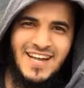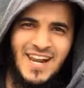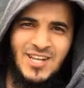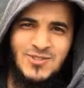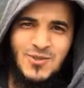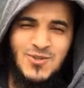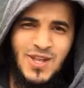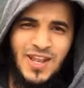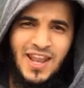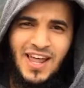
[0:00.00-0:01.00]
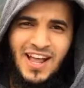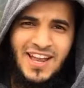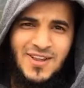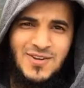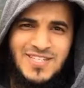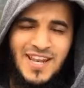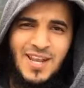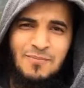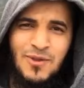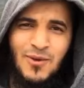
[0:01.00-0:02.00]
الرسول صلى الله عليه
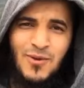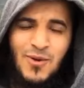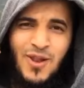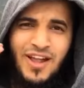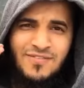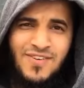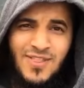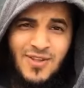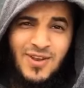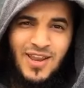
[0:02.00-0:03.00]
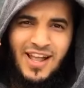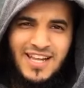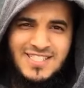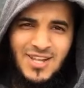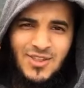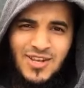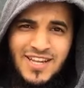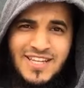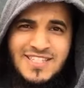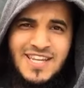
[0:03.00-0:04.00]
وسلم يقول عن فضل عشر ذي
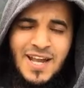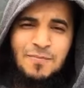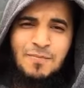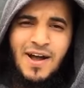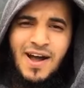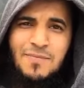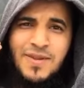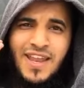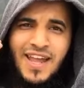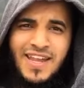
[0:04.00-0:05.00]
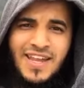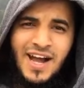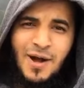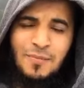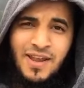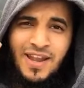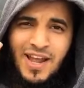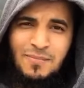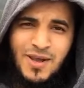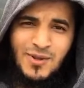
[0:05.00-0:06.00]
الحجة ما من أيام
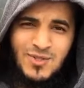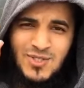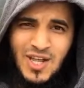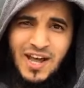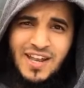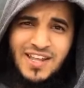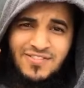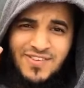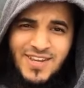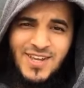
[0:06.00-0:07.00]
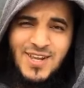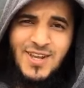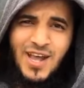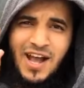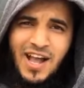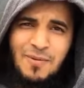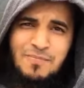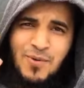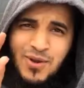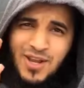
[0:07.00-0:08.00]
العمل الصالح فيهن
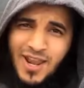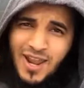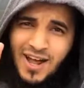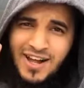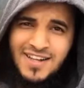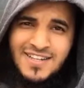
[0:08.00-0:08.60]
أحب إلى الله